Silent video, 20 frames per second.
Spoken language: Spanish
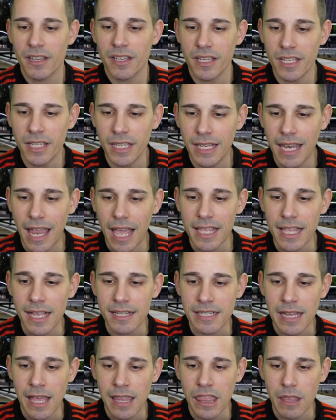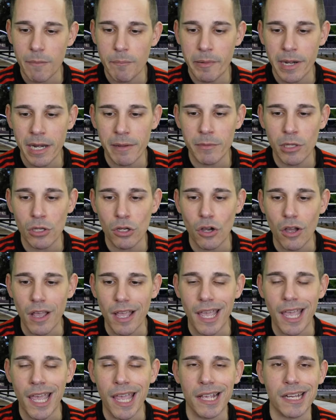Y Laia Sanz, premio
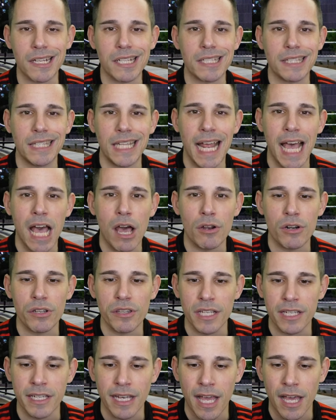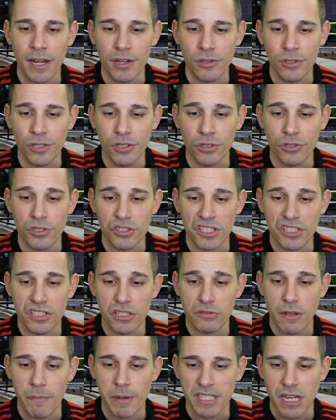extraordinario. ¿eh? Yo no sé si
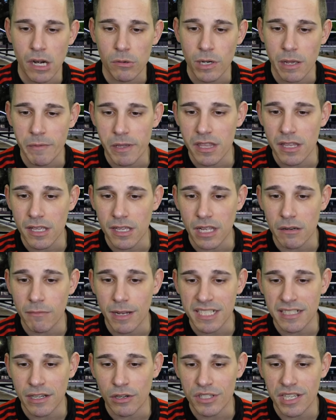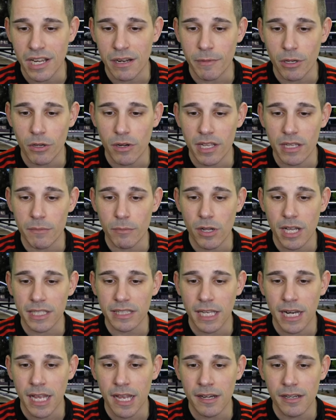esto ha pasado alguna vez, ¿eh? que el Barça no sea el mejor equipo
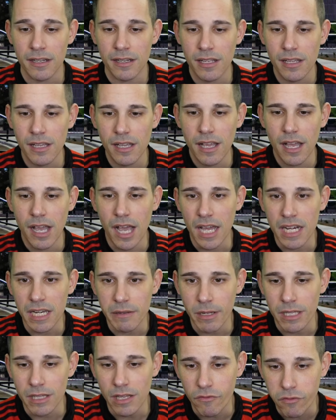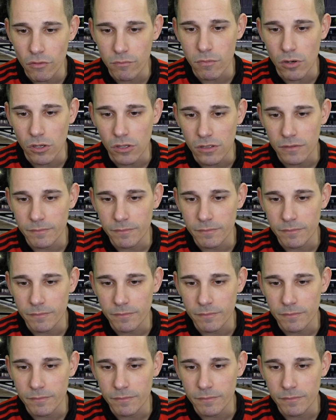catalán a nivel de fútbol.